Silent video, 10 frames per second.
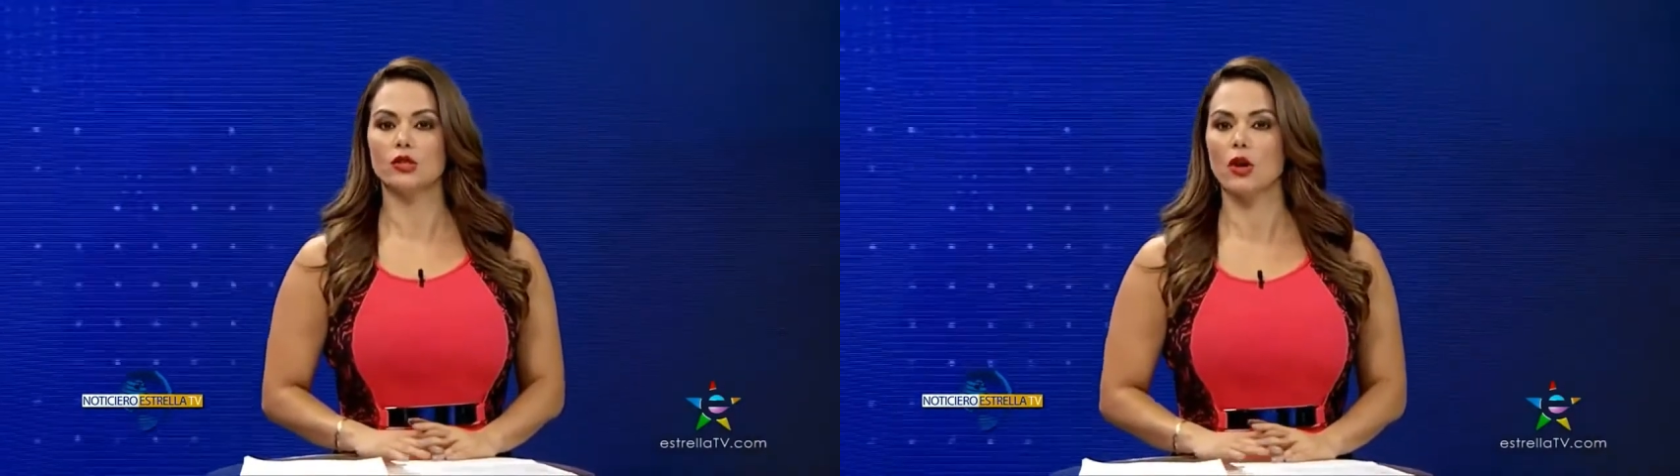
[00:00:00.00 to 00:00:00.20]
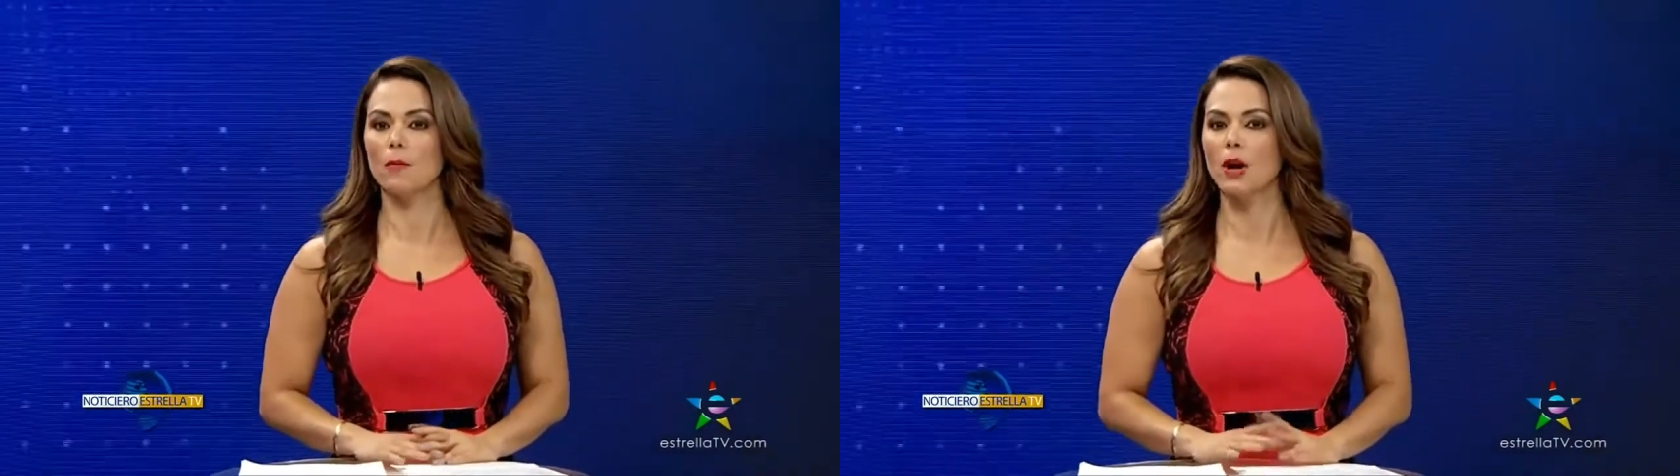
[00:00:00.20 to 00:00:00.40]

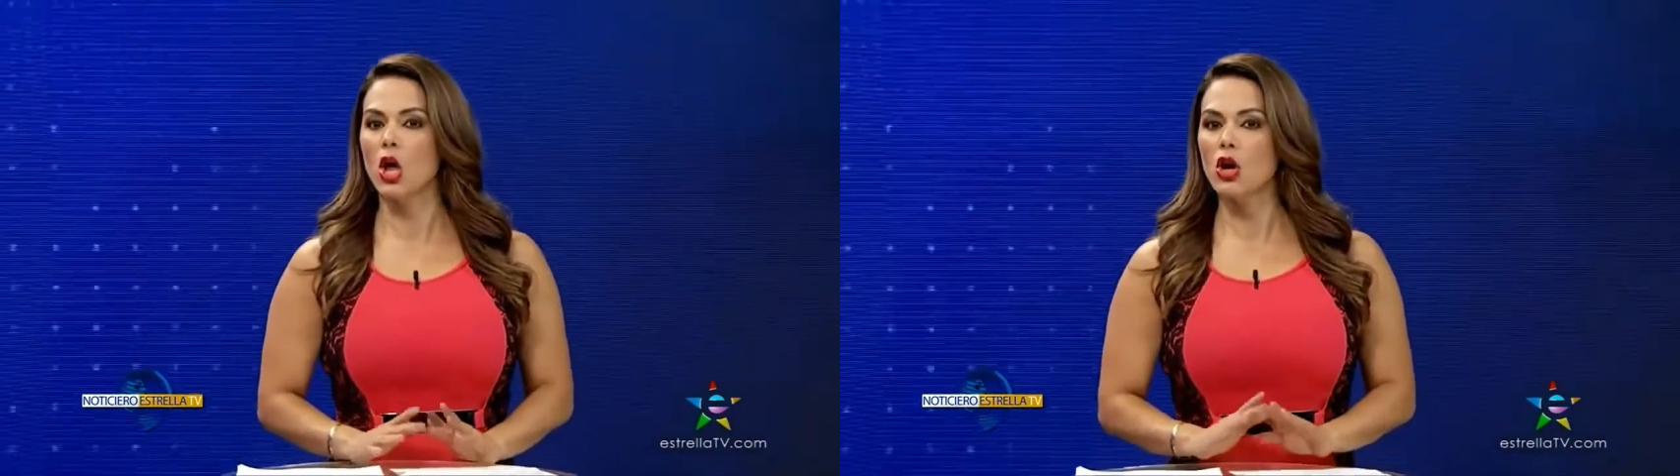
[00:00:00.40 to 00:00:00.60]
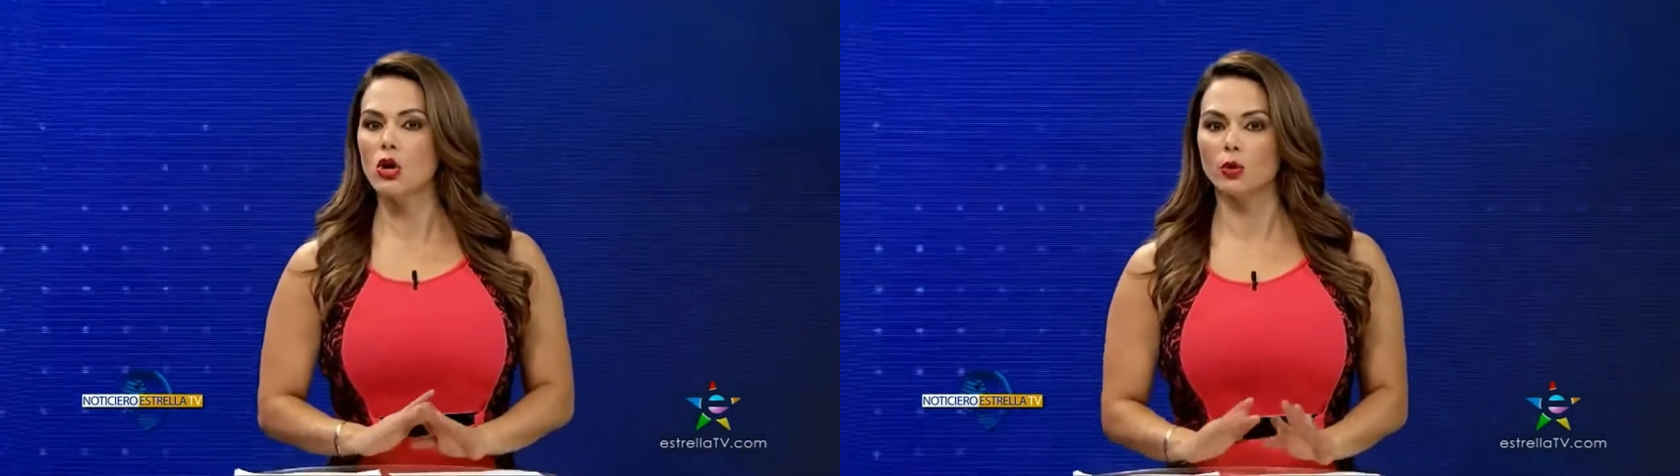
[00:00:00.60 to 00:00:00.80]
Trump
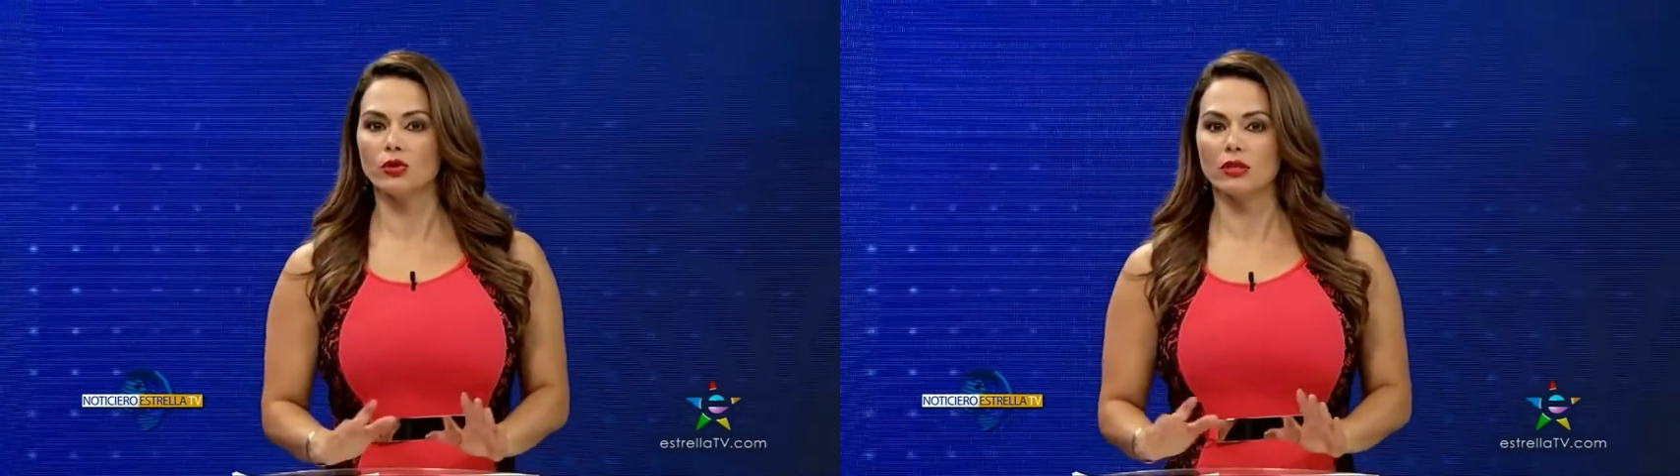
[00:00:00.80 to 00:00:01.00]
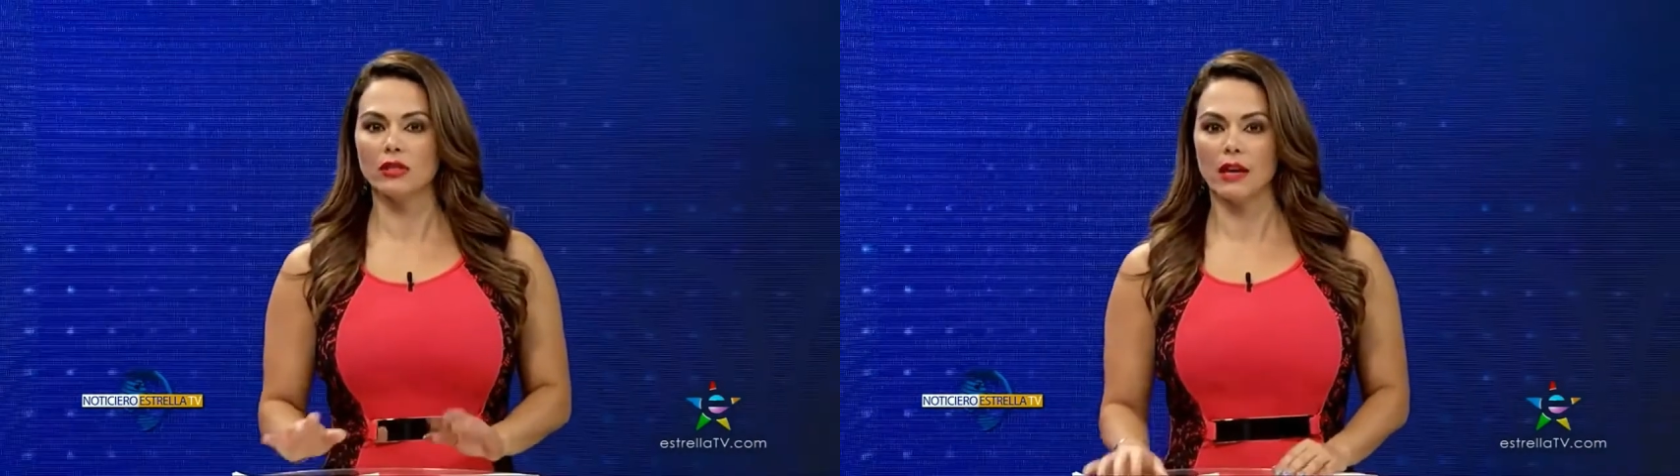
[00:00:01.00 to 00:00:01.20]
no
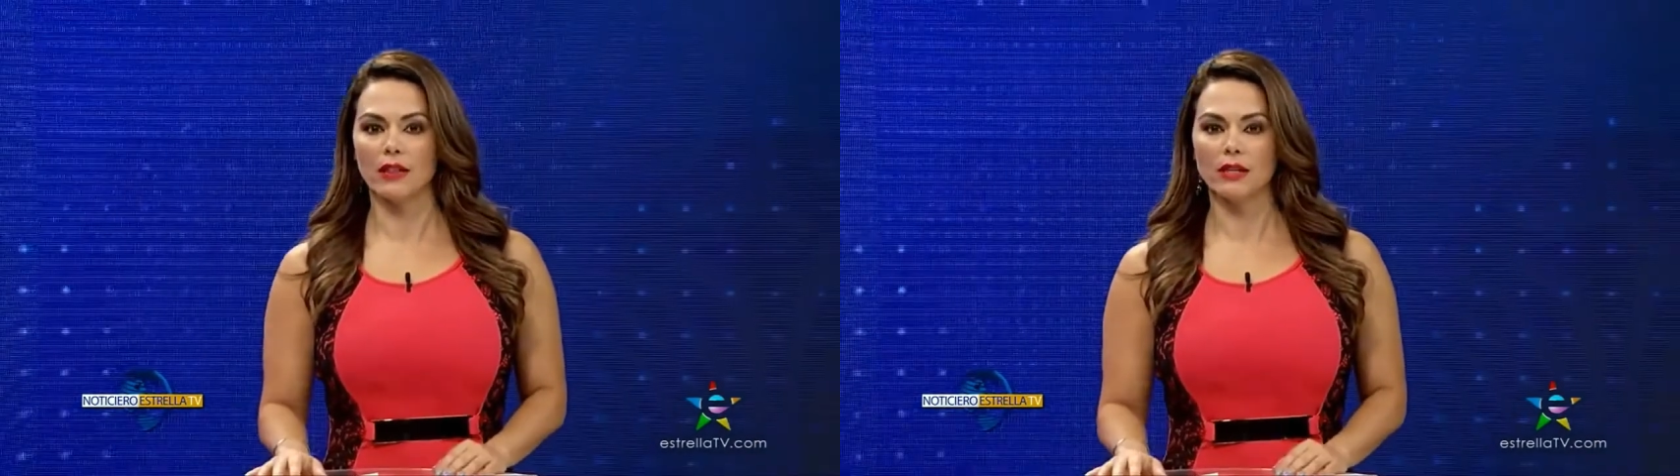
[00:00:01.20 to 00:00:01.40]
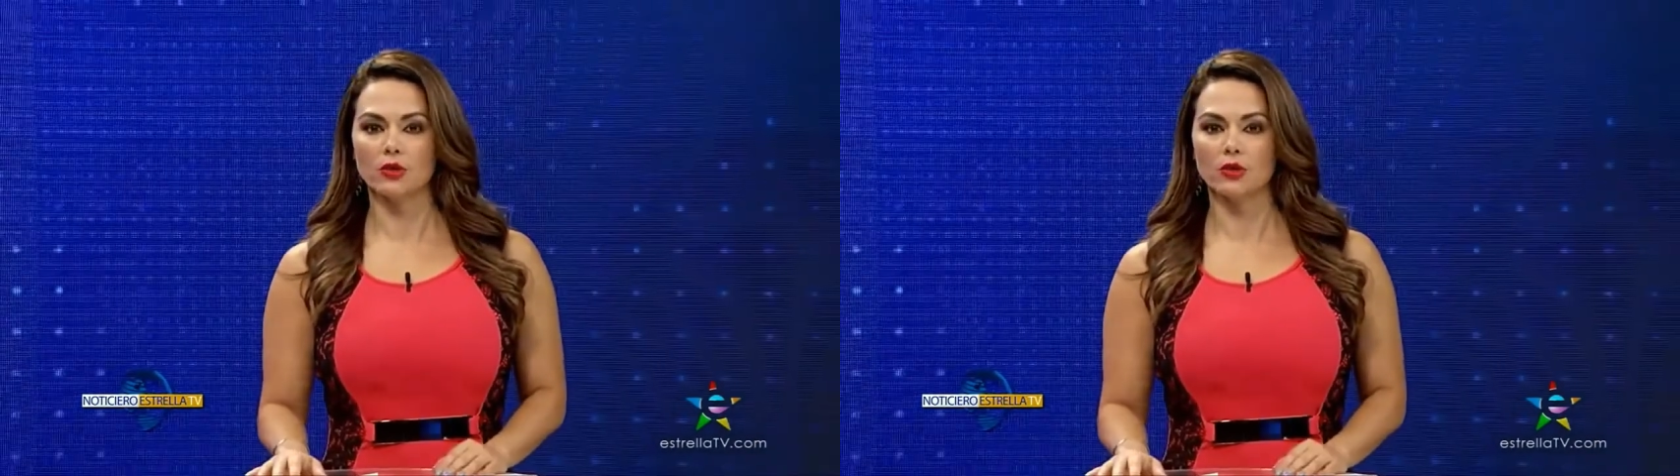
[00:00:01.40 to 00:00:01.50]
cede